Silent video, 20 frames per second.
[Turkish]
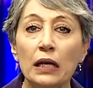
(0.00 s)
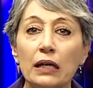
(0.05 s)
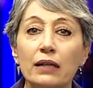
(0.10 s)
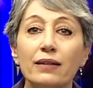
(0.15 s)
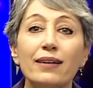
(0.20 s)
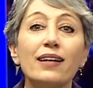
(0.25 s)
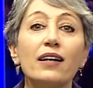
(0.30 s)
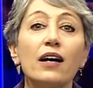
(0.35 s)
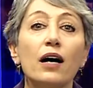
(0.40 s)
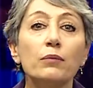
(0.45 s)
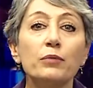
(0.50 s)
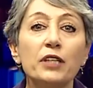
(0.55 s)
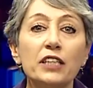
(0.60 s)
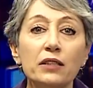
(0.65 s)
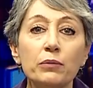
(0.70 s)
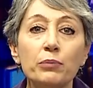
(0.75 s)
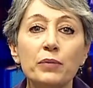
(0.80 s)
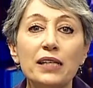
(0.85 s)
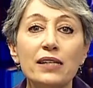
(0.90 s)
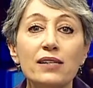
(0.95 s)

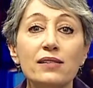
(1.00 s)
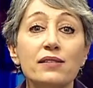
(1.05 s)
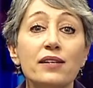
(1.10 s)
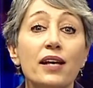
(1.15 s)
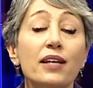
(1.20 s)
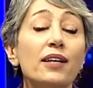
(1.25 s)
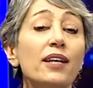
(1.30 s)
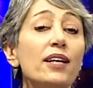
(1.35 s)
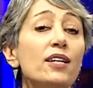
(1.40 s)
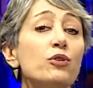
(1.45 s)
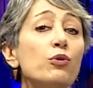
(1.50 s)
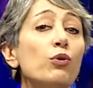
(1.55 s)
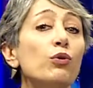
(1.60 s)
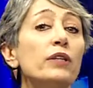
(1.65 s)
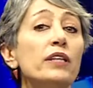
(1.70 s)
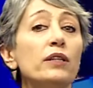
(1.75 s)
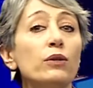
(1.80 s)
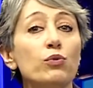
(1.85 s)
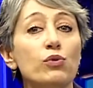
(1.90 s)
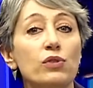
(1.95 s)
Rekabetin bile zekice
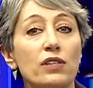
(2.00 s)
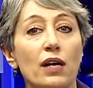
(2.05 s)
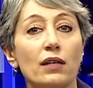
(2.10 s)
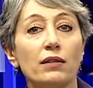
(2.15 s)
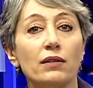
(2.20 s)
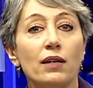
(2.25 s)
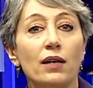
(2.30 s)
olanı güzel.